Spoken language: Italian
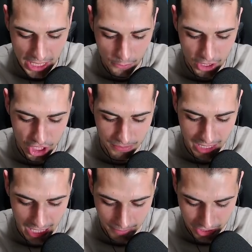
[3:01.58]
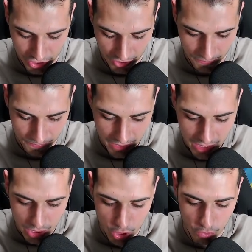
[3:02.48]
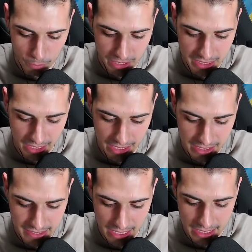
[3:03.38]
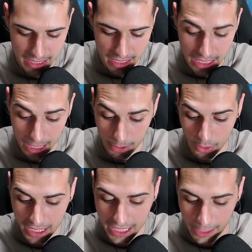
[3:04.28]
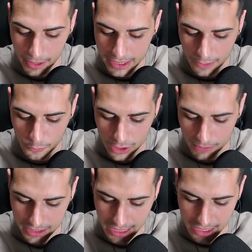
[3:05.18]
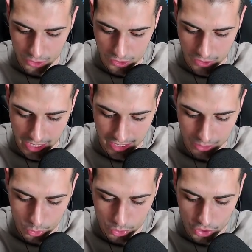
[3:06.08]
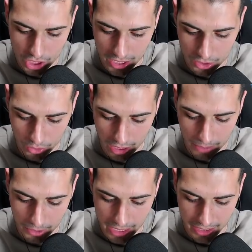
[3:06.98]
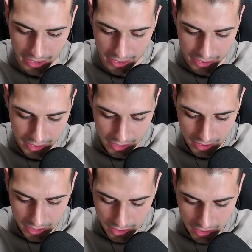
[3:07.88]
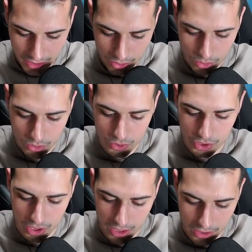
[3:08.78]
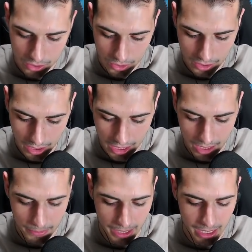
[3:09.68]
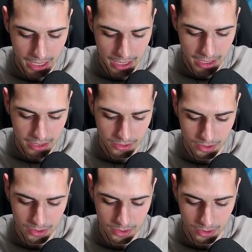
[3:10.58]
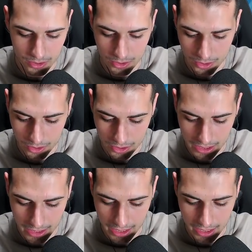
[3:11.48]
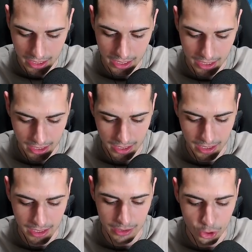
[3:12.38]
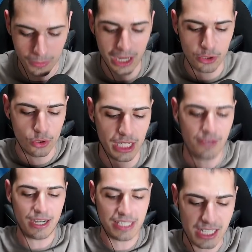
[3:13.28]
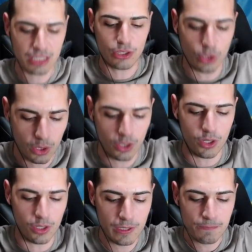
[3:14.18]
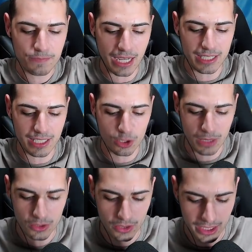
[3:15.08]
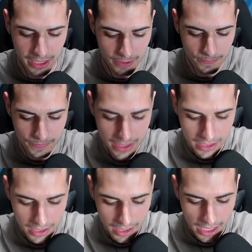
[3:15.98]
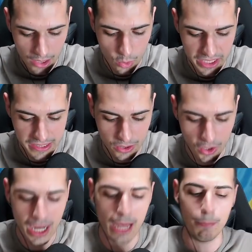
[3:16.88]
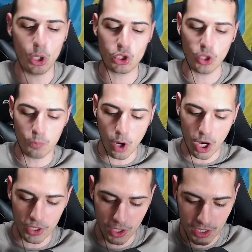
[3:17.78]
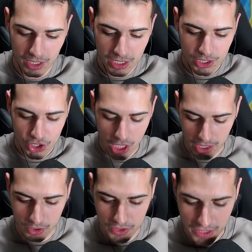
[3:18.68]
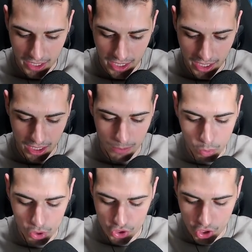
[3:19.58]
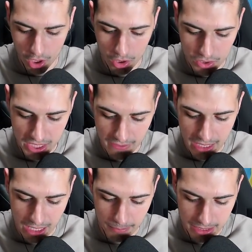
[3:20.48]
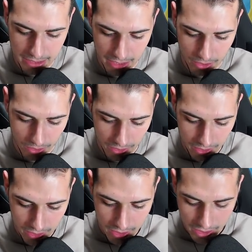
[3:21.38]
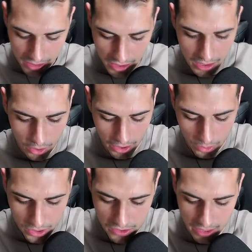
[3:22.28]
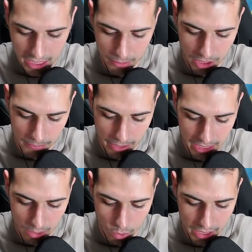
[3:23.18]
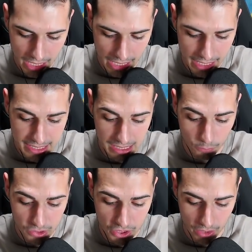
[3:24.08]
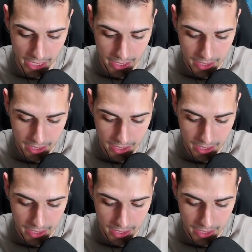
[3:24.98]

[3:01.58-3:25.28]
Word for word: di fare chip damage. Io dovrò mettere degli scheletrini. La pirotecnica veramente è fondamentale su sto deck. Tutto gira intorno alla pirotecnica. Tutto gira intorno alla pyro. Oh oh oh, tecnica. E il domatore va dritto. Dai, domatore. E questo è molto buono. Certo, se il buon giollo si vede dal mattino, ti dirò che questo deck potrebbe anche workare. La Tesla funziona?